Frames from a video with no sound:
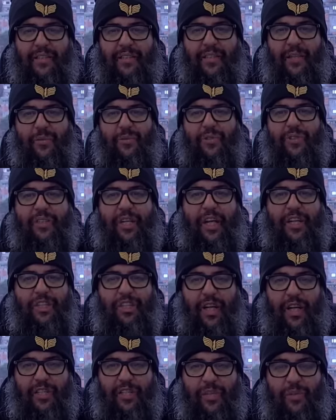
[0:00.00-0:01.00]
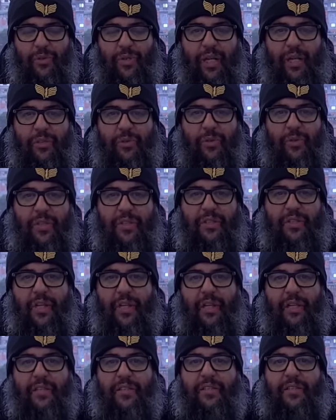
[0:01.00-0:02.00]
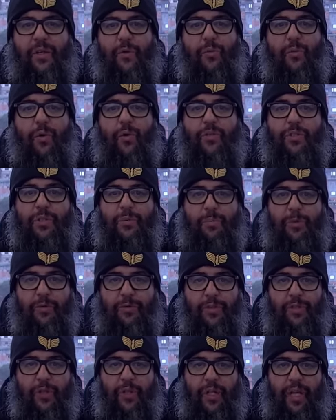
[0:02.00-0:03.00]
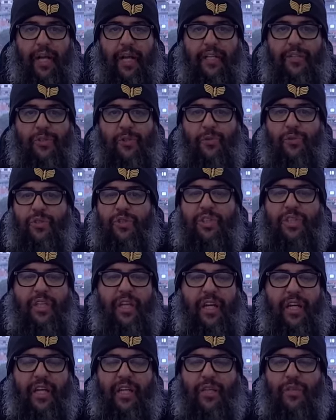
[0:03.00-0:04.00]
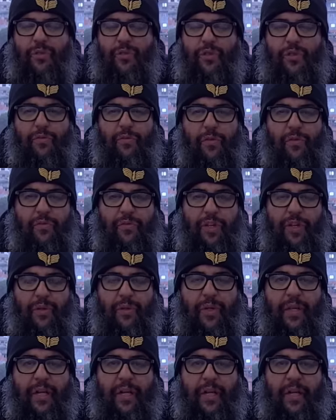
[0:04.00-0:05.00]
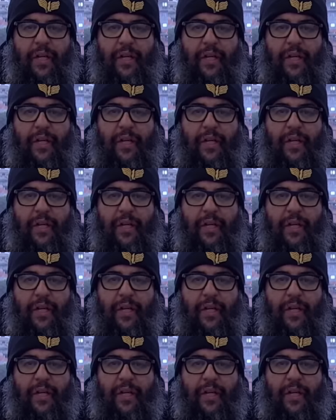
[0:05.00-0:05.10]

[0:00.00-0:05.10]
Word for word: São sete arte educadores, são 11 profissionais, cozinheira, tudo envolvido.